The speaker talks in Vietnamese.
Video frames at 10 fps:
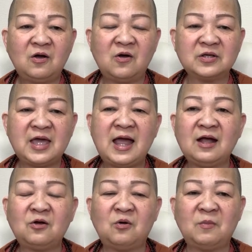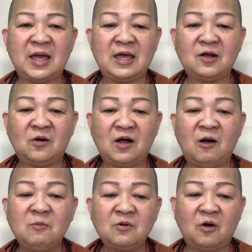còn cha, còn mẹ, còn
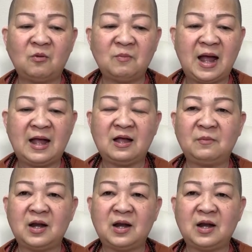ông, còn bà.